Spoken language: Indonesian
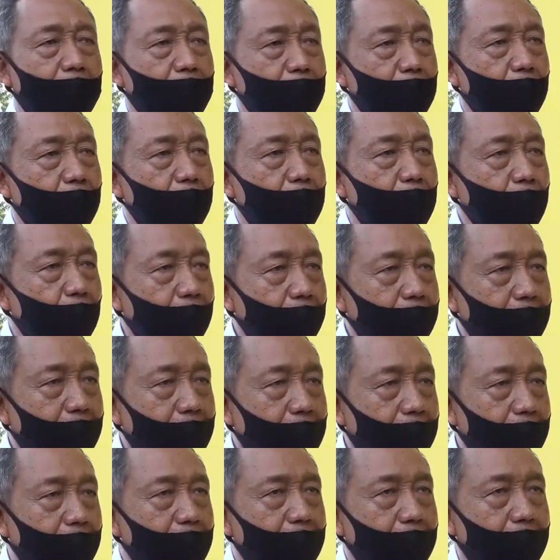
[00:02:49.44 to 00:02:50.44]
duduk
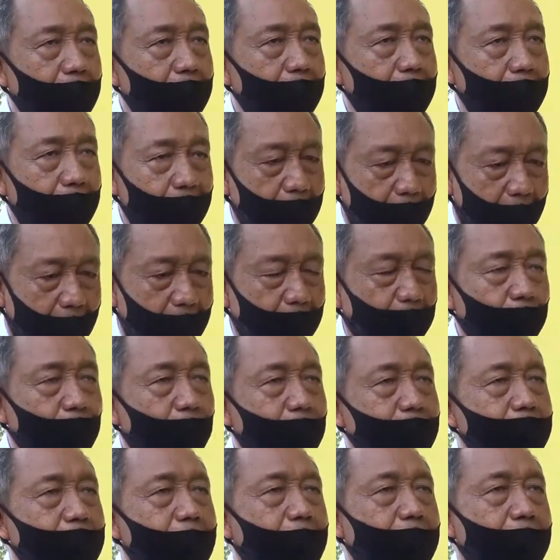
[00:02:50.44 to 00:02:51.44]
di
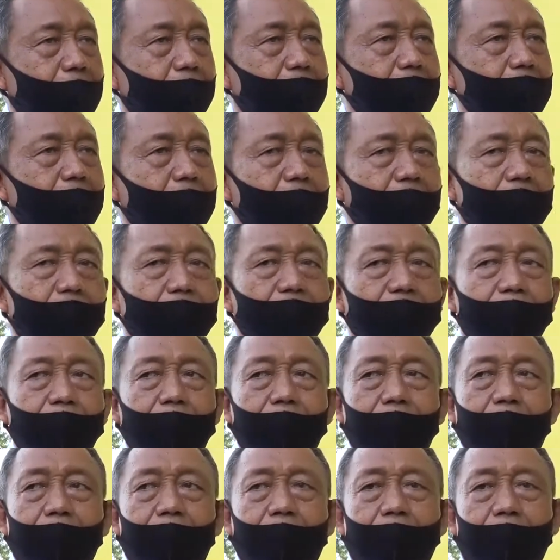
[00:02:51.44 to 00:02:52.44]
diatur jaraknya
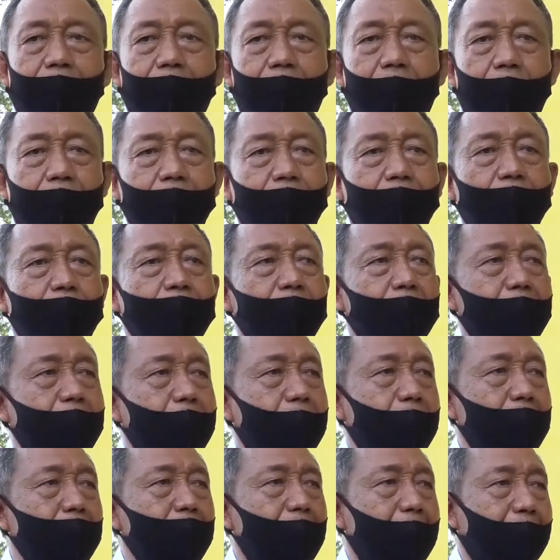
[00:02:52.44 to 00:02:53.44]
dan
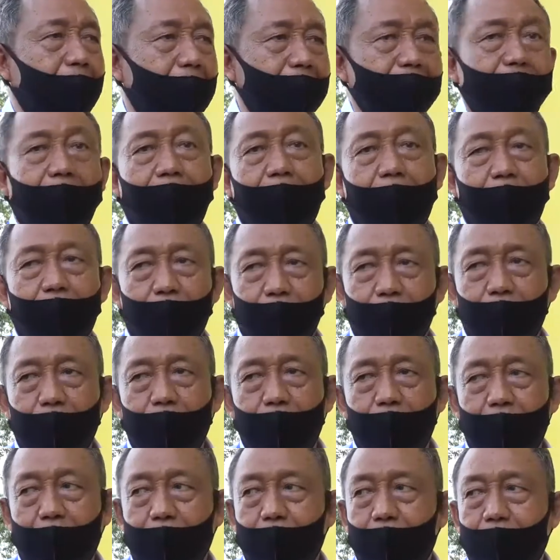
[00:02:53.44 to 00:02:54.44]
kemudian mereka sadar
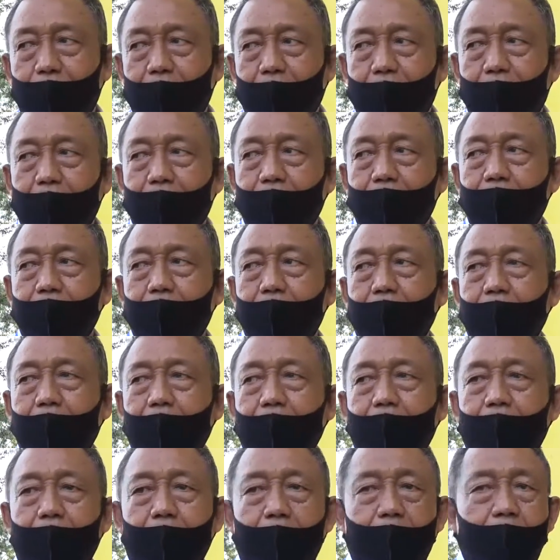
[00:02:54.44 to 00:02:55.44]
betul bahwa
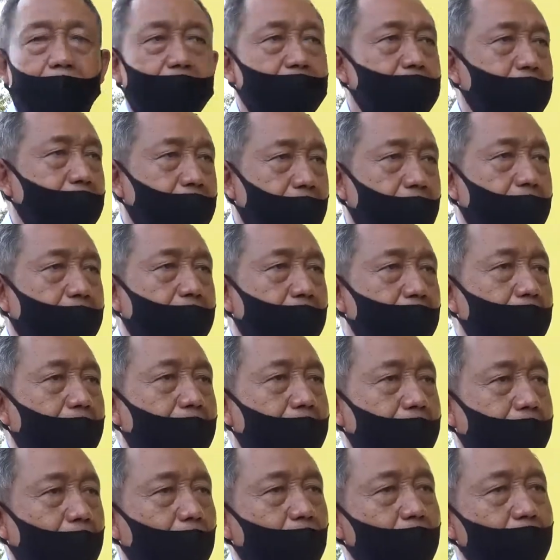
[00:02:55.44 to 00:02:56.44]
eh, setelah
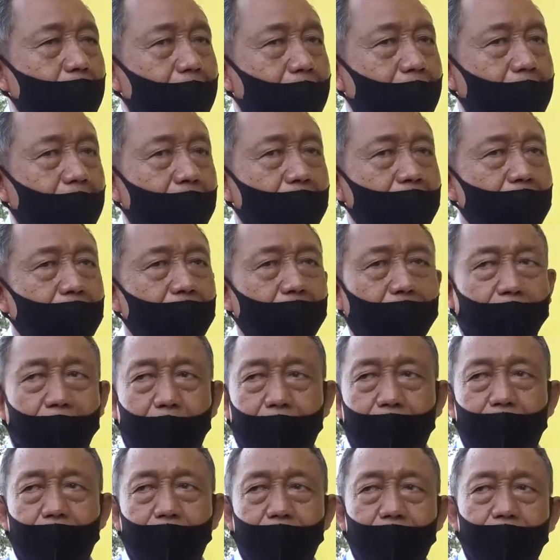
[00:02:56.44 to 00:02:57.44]
kembali ke rumah
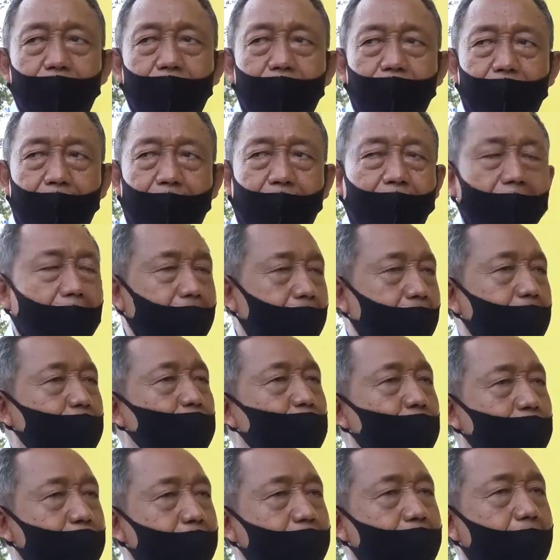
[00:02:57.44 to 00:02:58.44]
itu mereka akan
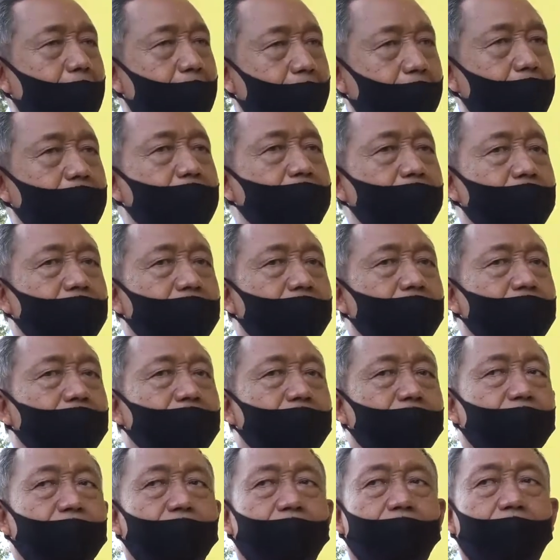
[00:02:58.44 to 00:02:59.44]
cuci tangan
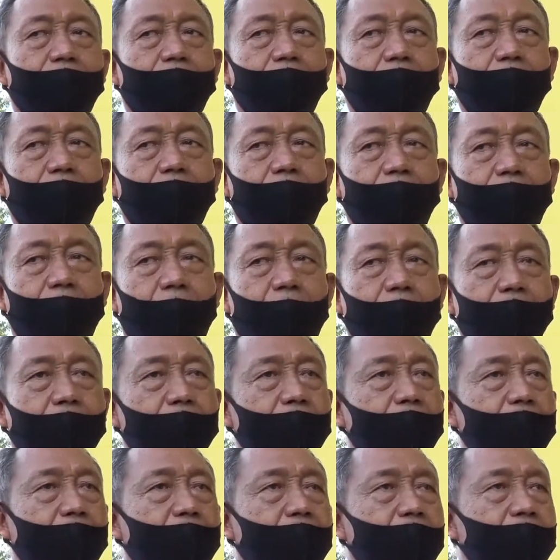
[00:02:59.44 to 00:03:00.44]
dan
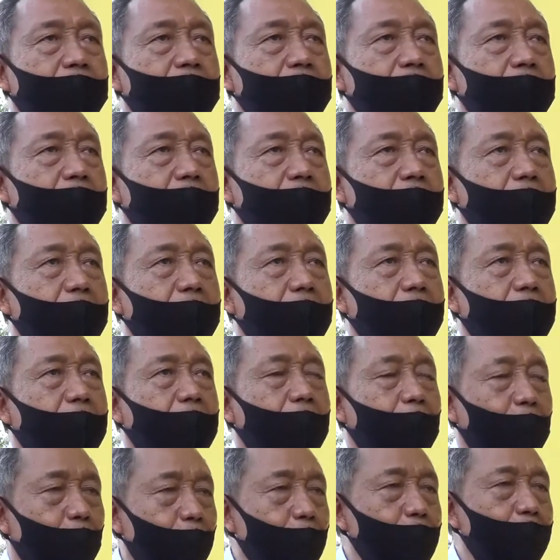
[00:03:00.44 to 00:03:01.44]
di
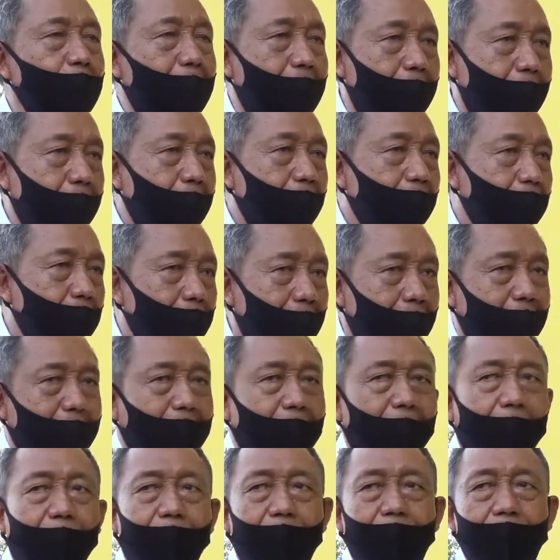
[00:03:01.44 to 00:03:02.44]
rumah
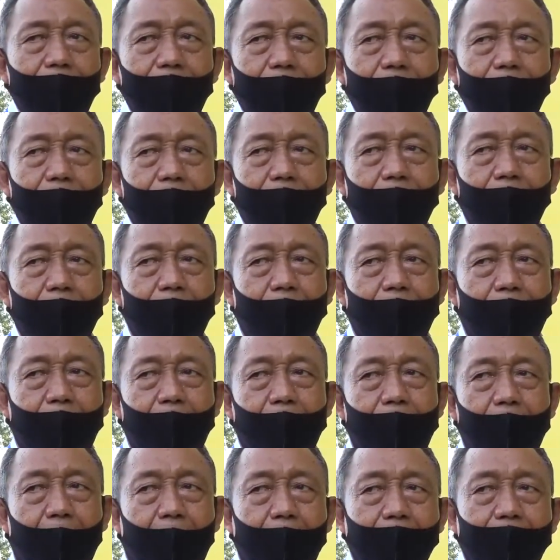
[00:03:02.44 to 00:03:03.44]
mereka
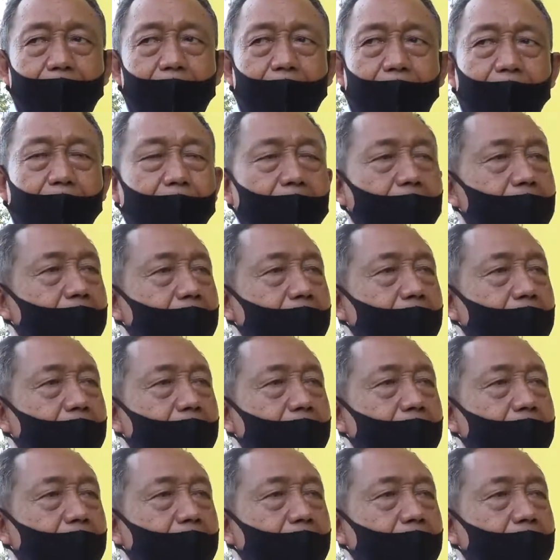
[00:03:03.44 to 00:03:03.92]
tidak hanya